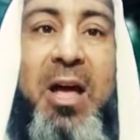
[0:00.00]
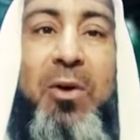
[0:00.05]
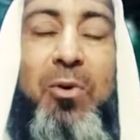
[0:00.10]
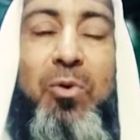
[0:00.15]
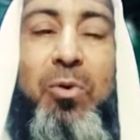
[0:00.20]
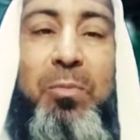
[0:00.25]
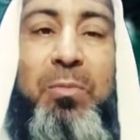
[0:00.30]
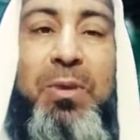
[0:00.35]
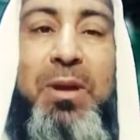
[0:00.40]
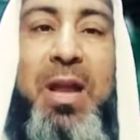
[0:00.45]

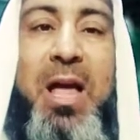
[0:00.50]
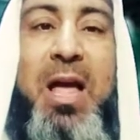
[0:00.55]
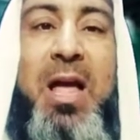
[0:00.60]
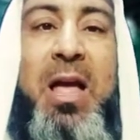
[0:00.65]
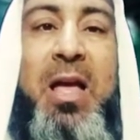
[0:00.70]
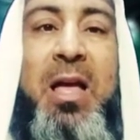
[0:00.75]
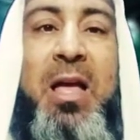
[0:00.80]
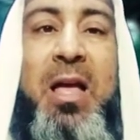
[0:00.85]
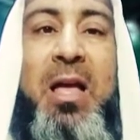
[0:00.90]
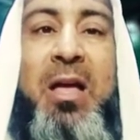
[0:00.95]
أروح
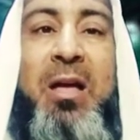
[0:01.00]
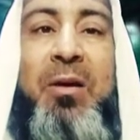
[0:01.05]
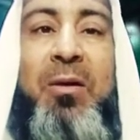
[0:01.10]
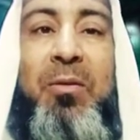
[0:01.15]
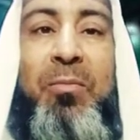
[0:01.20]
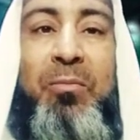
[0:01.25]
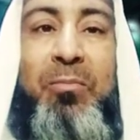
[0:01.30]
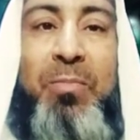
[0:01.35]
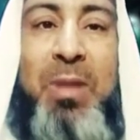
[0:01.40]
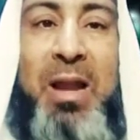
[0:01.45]
منها
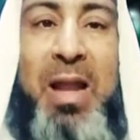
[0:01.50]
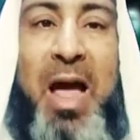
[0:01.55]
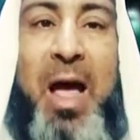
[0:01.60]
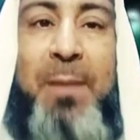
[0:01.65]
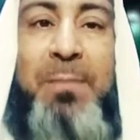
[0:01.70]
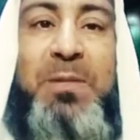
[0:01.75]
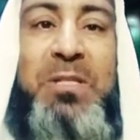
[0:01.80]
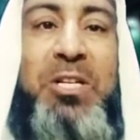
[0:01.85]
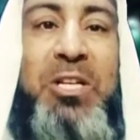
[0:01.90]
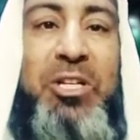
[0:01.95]

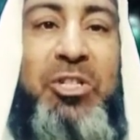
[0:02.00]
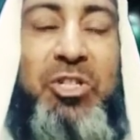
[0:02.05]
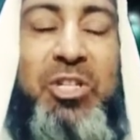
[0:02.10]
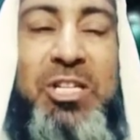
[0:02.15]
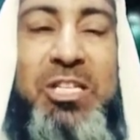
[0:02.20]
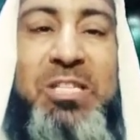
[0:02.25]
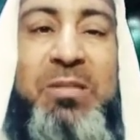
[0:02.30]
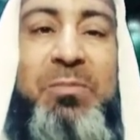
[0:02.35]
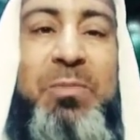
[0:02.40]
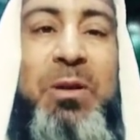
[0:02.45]
ملابسي
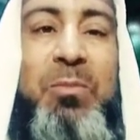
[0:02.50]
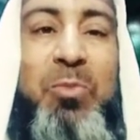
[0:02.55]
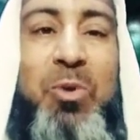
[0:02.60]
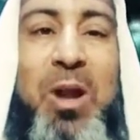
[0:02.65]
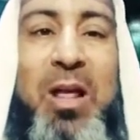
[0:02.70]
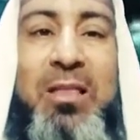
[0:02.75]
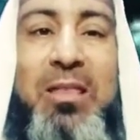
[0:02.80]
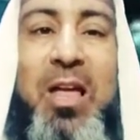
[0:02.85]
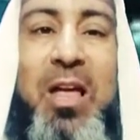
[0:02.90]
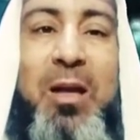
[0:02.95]
جسمي
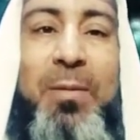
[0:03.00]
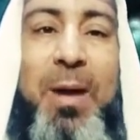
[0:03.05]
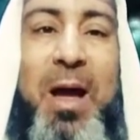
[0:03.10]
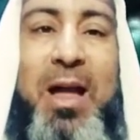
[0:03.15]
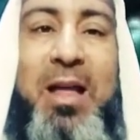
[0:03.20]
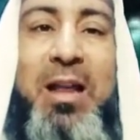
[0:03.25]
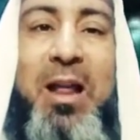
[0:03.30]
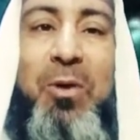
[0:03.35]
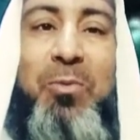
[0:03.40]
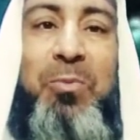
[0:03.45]
ملطخ
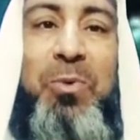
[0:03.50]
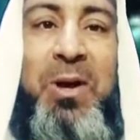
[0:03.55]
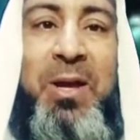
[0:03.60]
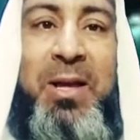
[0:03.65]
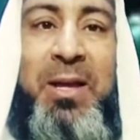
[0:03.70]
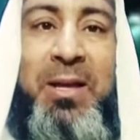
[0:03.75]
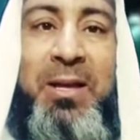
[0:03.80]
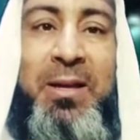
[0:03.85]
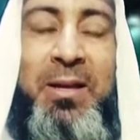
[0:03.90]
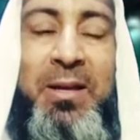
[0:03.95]
بهاي
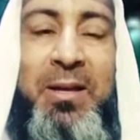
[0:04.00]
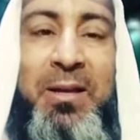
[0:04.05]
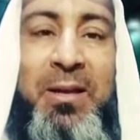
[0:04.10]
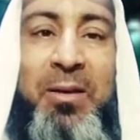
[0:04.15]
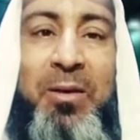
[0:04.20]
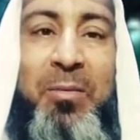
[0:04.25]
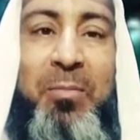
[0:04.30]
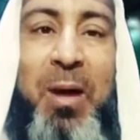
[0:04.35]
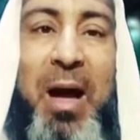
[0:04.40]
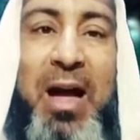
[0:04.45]
الأبوة
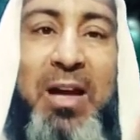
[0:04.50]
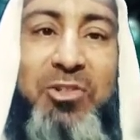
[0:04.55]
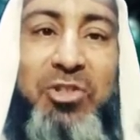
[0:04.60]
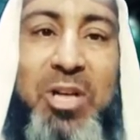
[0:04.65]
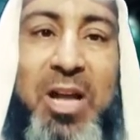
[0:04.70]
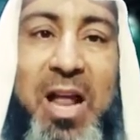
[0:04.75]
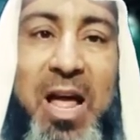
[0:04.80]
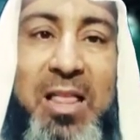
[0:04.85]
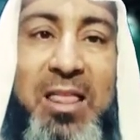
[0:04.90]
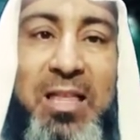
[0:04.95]
بهاي
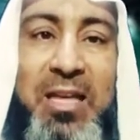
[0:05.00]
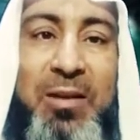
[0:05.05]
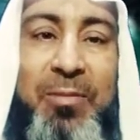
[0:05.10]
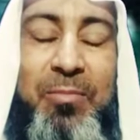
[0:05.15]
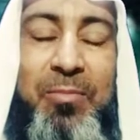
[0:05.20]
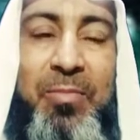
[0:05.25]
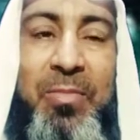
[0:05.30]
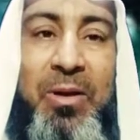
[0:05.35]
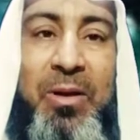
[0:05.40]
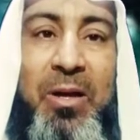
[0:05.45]

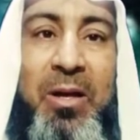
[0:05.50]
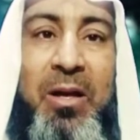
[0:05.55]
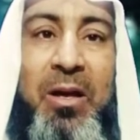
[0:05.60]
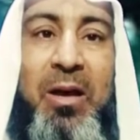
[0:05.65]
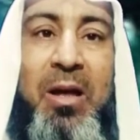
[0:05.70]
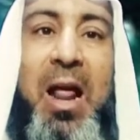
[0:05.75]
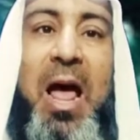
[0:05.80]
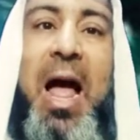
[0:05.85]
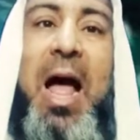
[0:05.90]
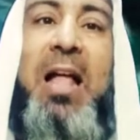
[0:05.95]
الجراثيم
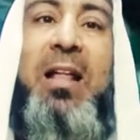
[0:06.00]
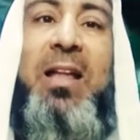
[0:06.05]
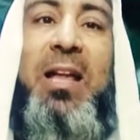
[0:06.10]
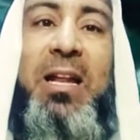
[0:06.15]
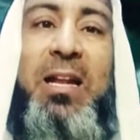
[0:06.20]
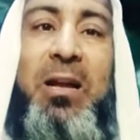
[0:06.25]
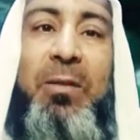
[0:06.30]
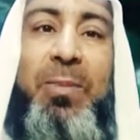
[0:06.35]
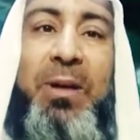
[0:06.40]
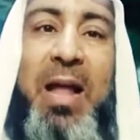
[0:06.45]
راح
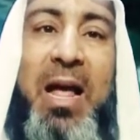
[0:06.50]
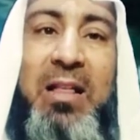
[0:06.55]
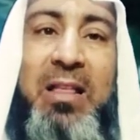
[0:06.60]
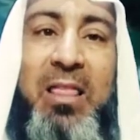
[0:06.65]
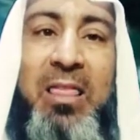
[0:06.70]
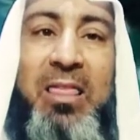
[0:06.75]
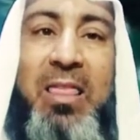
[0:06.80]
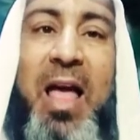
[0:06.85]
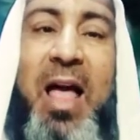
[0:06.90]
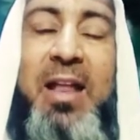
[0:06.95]
أدخل البلاد
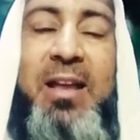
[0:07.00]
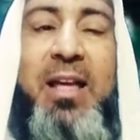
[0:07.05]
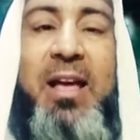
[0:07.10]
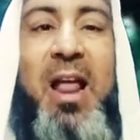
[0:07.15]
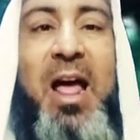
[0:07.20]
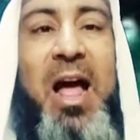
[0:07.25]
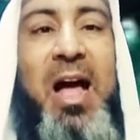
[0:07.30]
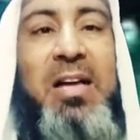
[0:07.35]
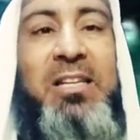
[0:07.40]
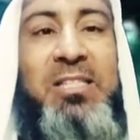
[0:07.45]
الثانية
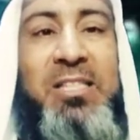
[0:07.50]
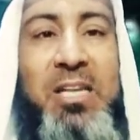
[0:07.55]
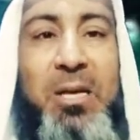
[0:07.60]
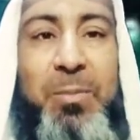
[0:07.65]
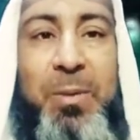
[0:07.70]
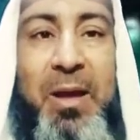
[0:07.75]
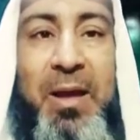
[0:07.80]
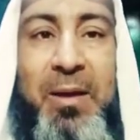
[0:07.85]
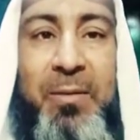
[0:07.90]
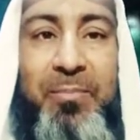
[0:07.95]
راح
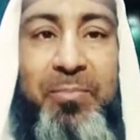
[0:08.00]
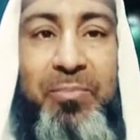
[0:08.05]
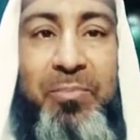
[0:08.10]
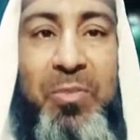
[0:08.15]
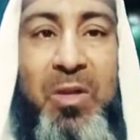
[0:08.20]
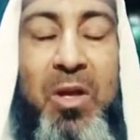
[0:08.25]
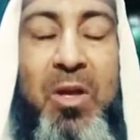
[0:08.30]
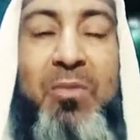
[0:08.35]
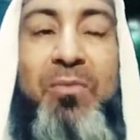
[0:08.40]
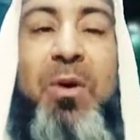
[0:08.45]
أصيبها
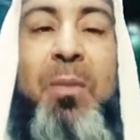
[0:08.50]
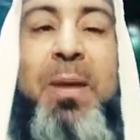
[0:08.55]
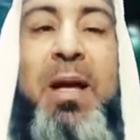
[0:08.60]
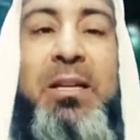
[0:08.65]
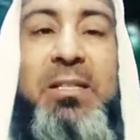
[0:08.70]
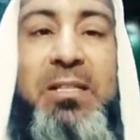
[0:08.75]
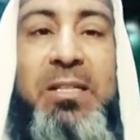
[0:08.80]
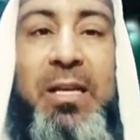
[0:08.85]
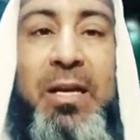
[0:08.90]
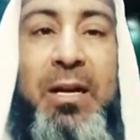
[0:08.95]
فما
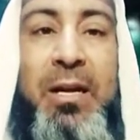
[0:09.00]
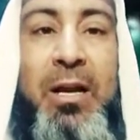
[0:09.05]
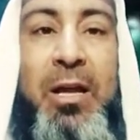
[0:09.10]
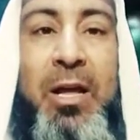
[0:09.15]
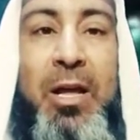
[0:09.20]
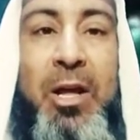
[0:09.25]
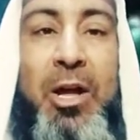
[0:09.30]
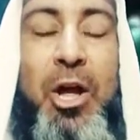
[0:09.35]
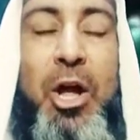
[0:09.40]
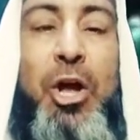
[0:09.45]
يصير
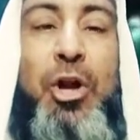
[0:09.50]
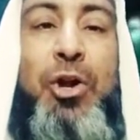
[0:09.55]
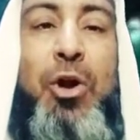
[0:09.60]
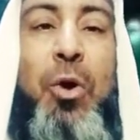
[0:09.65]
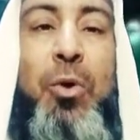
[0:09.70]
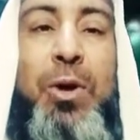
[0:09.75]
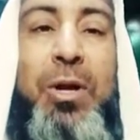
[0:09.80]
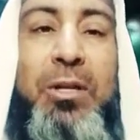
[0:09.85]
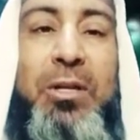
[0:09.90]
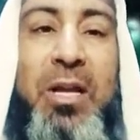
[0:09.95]

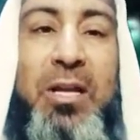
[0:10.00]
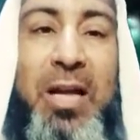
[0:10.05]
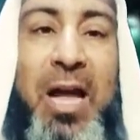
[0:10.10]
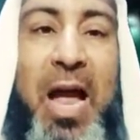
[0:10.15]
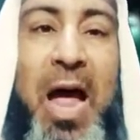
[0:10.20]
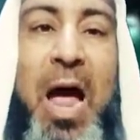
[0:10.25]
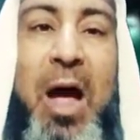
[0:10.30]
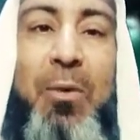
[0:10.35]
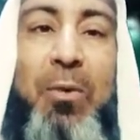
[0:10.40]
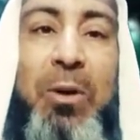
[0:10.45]
أنه أنت
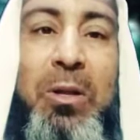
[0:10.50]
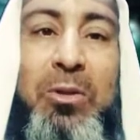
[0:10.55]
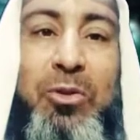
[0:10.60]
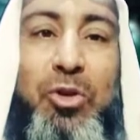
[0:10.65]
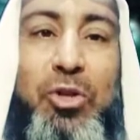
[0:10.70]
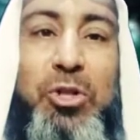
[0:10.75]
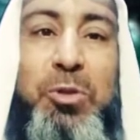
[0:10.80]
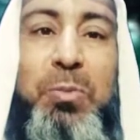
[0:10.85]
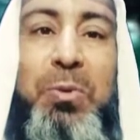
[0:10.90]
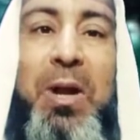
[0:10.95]
تحاول
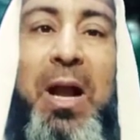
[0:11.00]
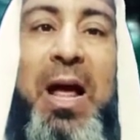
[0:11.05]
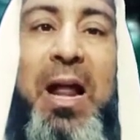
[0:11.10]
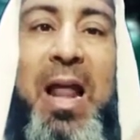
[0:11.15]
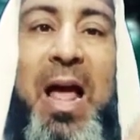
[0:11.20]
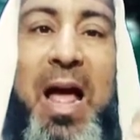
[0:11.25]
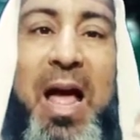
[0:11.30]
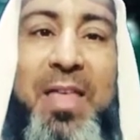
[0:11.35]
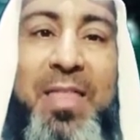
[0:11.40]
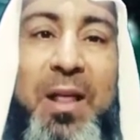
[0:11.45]
تصبر
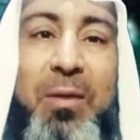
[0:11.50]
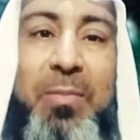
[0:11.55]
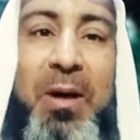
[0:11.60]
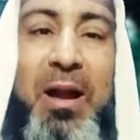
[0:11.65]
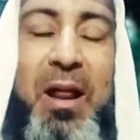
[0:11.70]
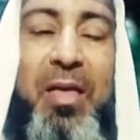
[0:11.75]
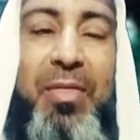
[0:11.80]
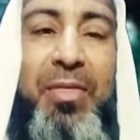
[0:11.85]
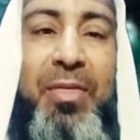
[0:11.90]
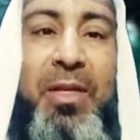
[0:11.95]
على هذا
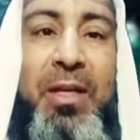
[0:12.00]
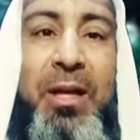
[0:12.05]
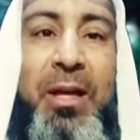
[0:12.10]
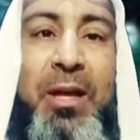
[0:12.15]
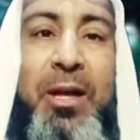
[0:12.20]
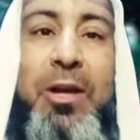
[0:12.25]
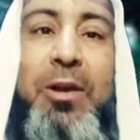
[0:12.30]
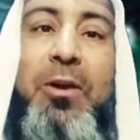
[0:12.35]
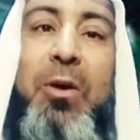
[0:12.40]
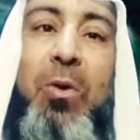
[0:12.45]
المرض
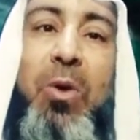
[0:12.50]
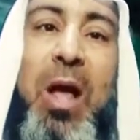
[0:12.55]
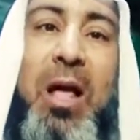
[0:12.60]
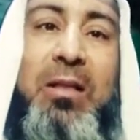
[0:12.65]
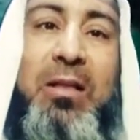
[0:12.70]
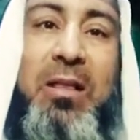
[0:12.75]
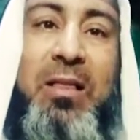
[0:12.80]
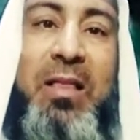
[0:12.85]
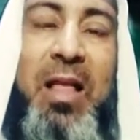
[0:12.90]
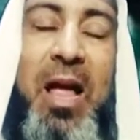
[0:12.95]
أنه لا
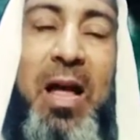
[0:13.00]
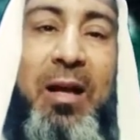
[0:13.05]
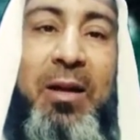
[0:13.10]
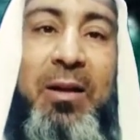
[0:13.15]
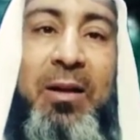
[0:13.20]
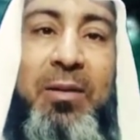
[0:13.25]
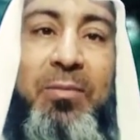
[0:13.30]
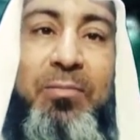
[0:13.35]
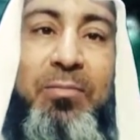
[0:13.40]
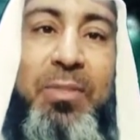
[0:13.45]
تطلع
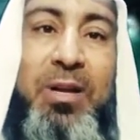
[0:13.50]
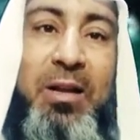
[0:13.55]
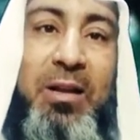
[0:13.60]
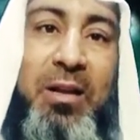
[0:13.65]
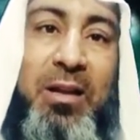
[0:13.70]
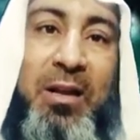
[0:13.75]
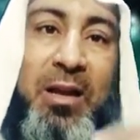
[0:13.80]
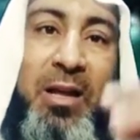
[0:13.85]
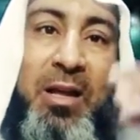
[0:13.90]
من